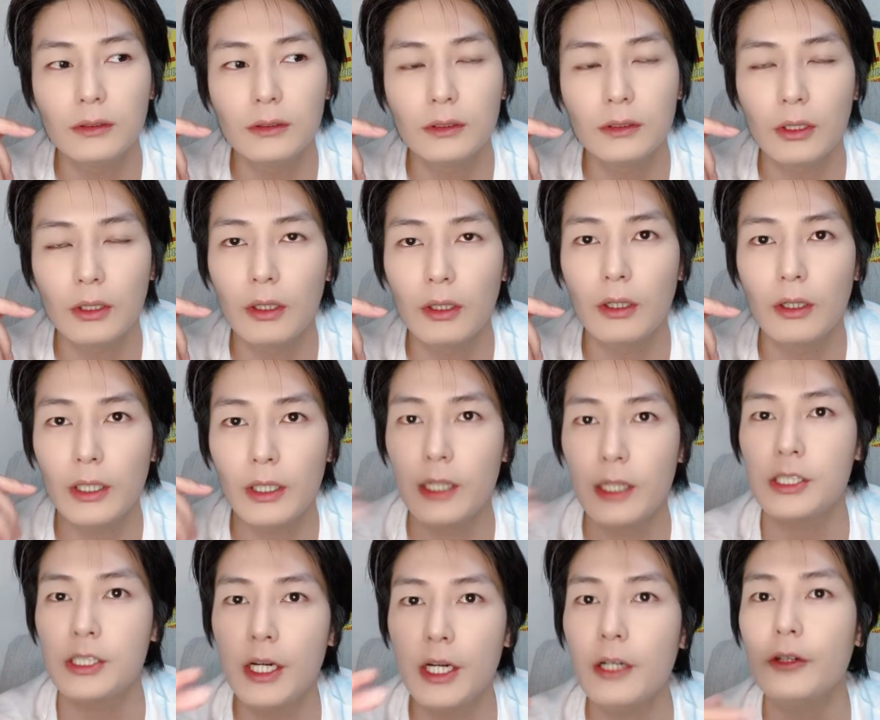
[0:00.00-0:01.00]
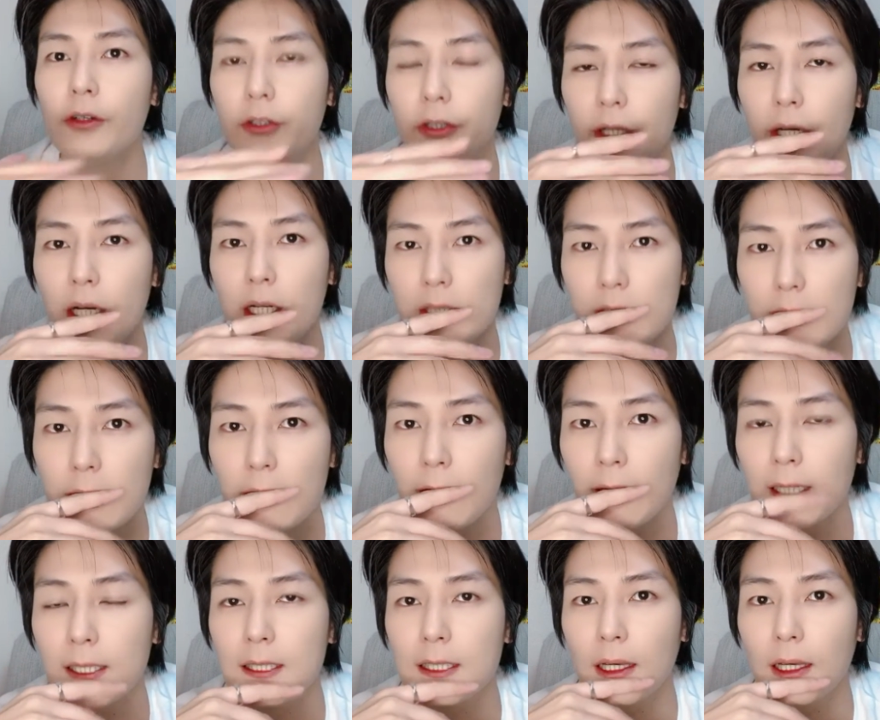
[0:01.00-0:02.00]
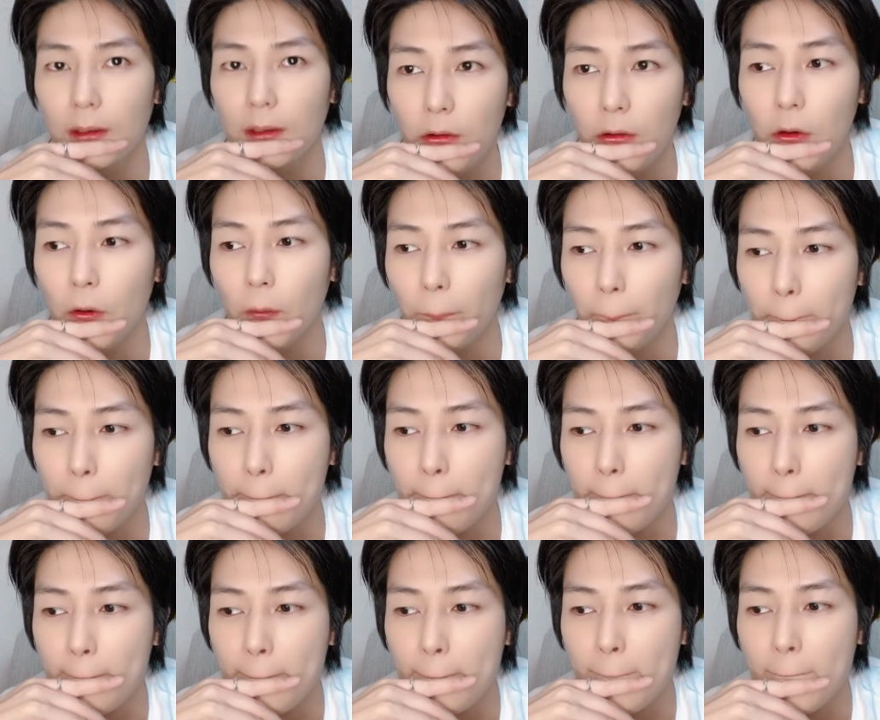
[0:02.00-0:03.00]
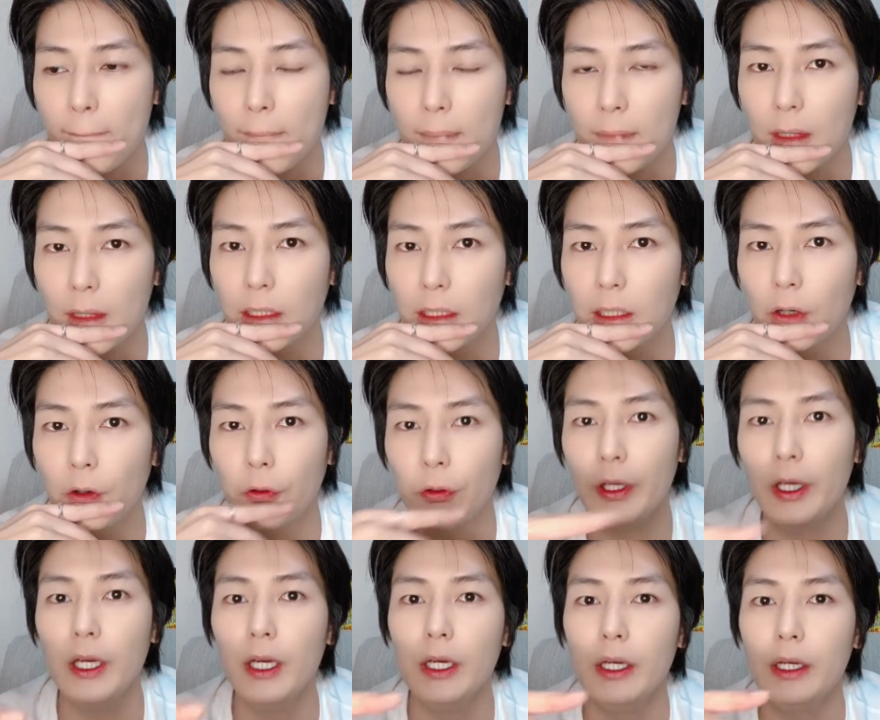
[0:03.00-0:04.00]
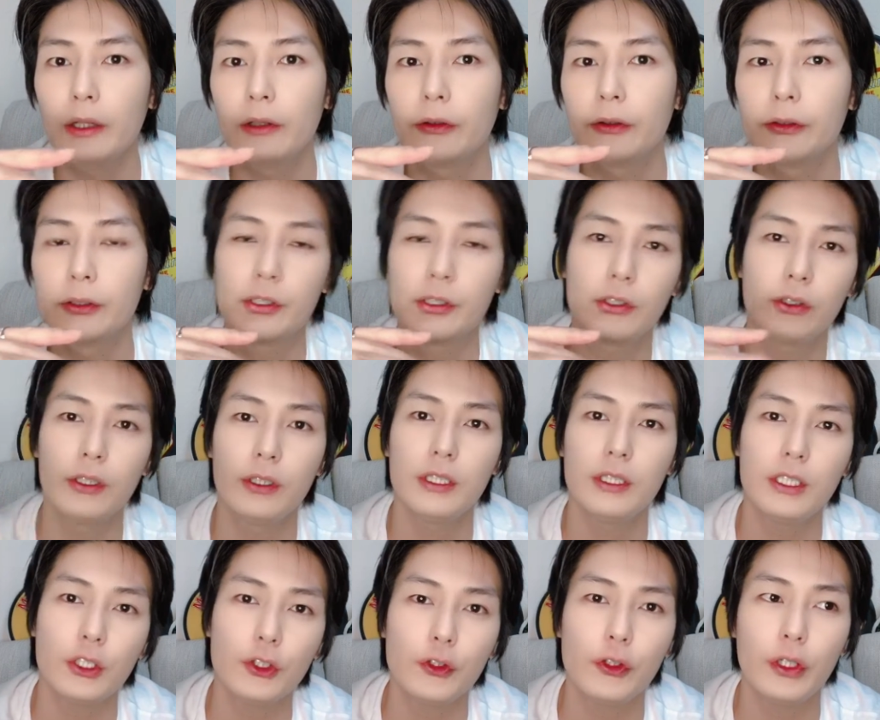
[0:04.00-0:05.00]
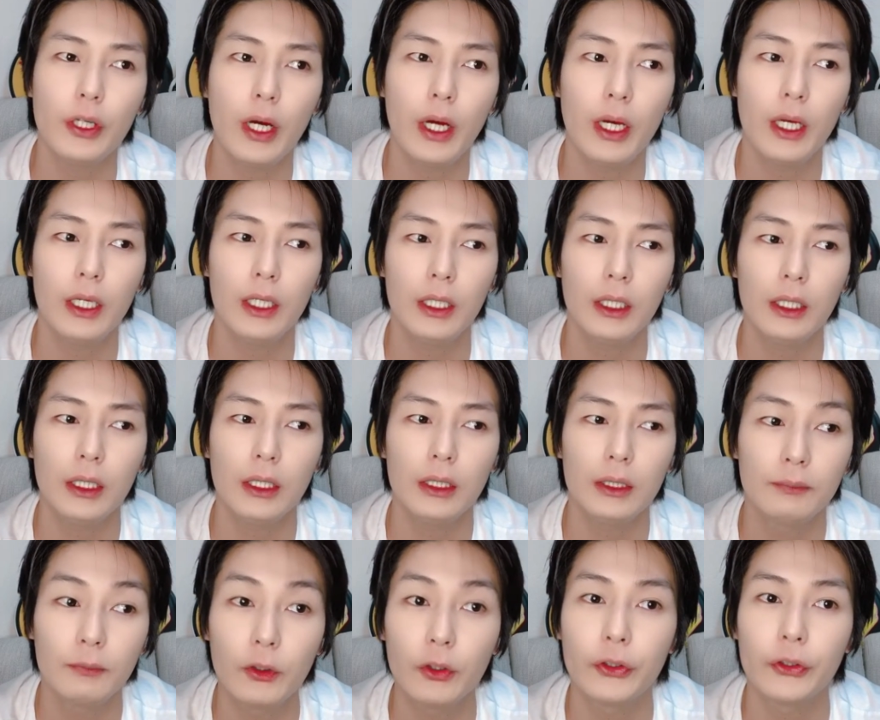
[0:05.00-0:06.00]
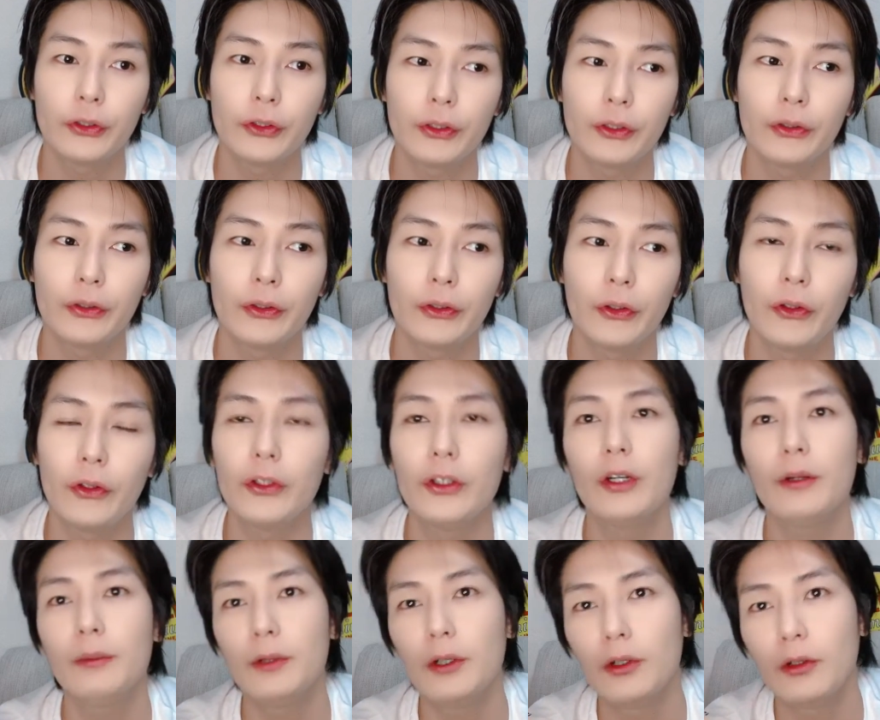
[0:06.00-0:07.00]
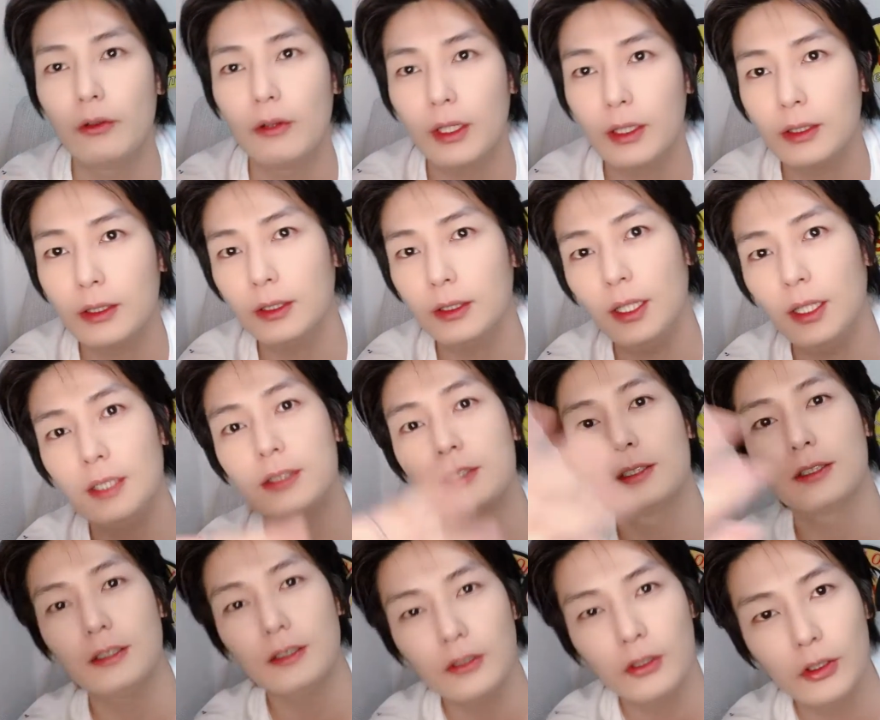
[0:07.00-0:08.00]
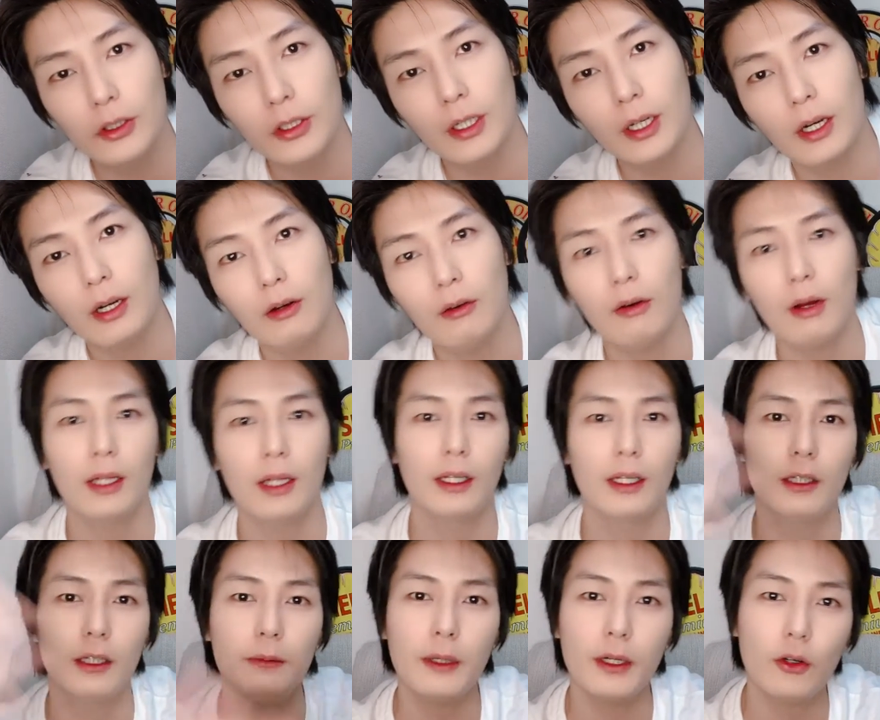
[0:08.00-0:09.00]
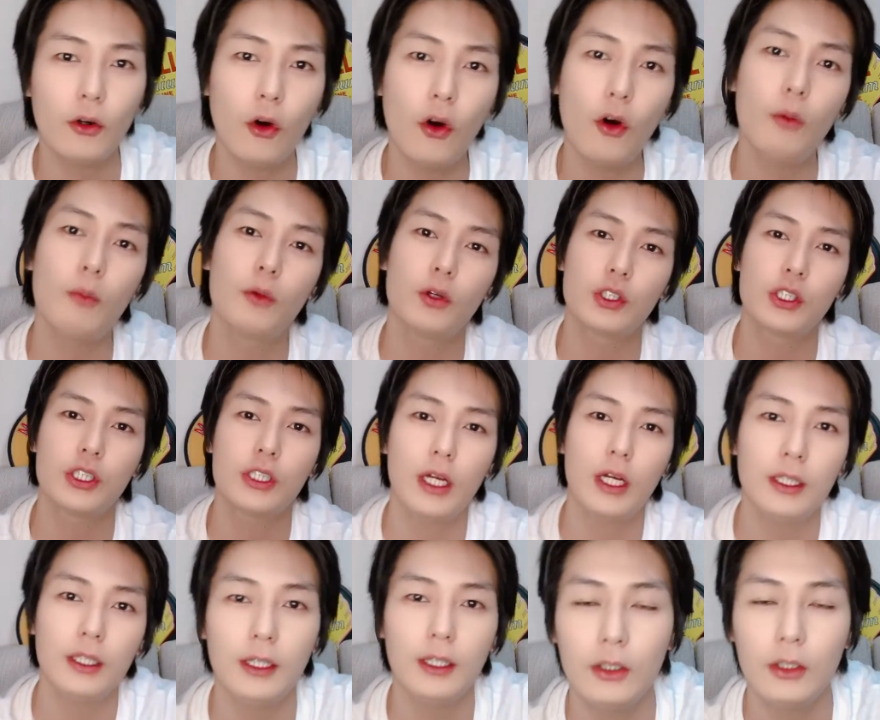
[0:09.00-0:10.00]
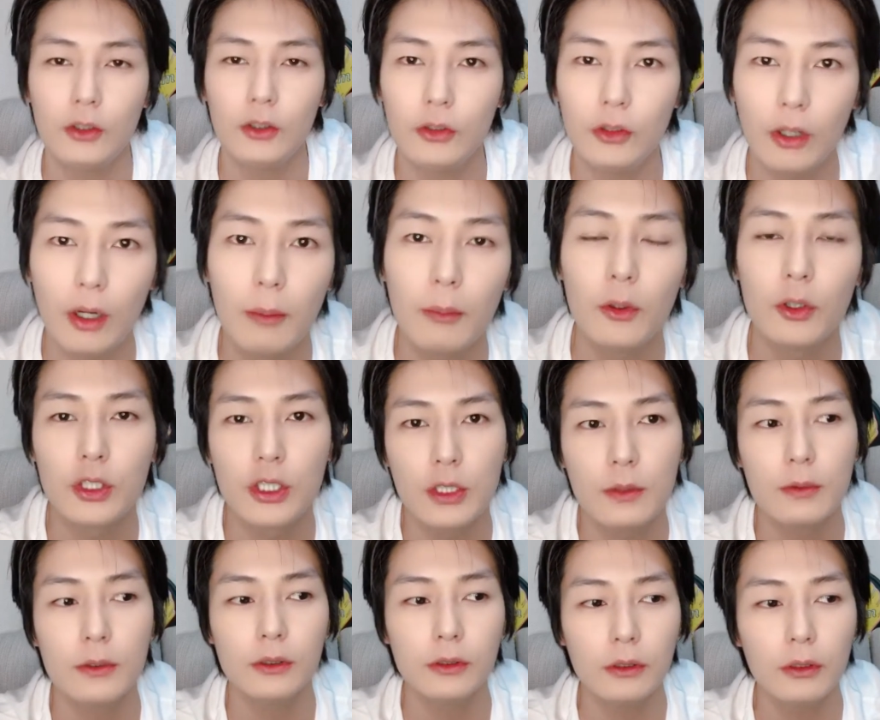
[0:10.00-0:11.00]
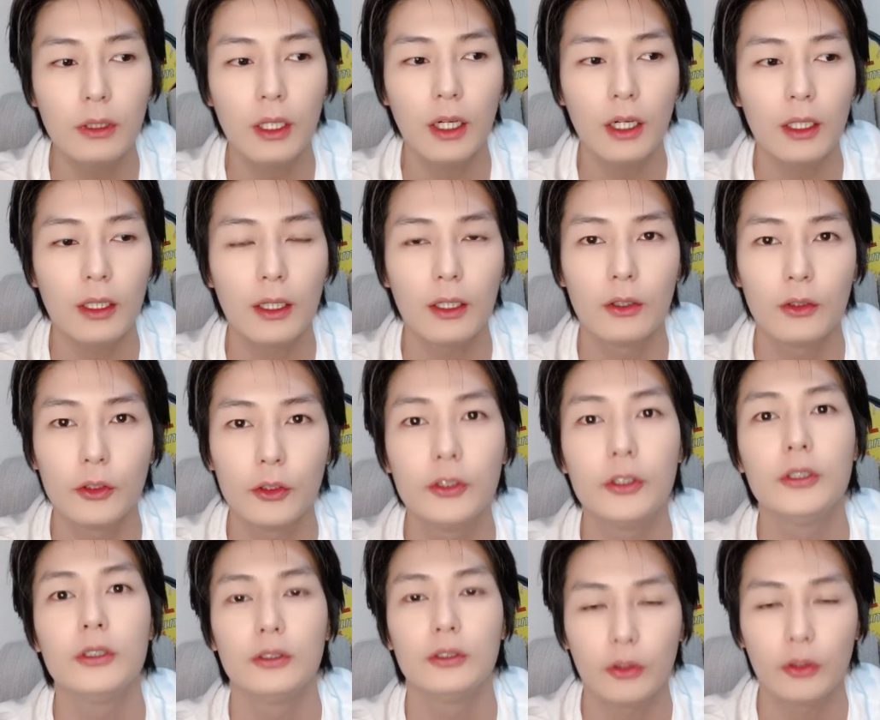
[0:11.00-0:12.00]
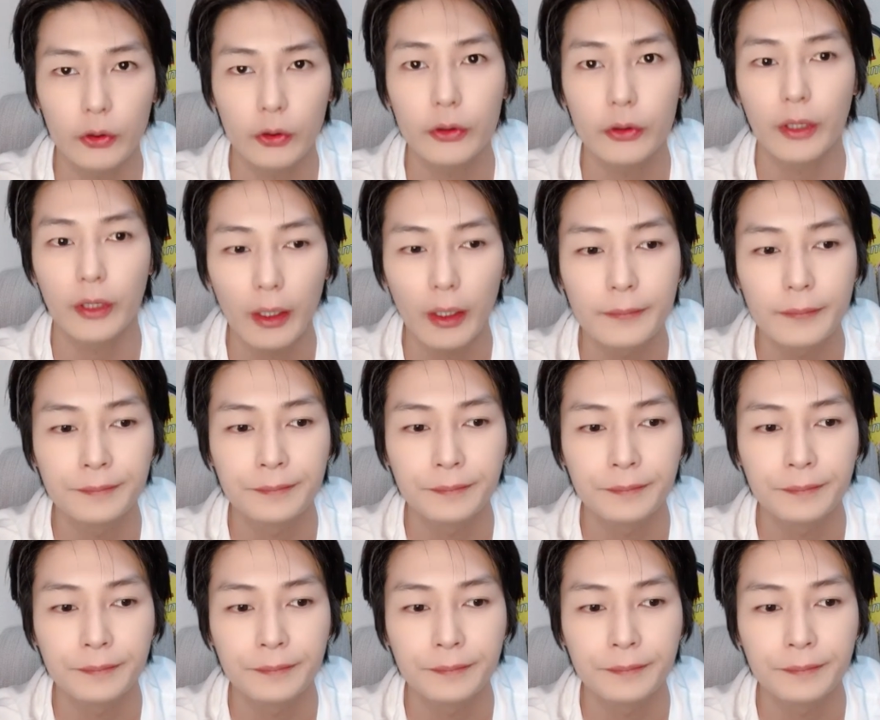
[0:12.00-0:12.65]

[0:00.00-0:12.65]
その役者業に関してはですけど、なんだろう、稽古の初日ぐらいもう本読み終わって次の日からはなるべく本持ちたいっていうのがもう自分の中でのルールというか、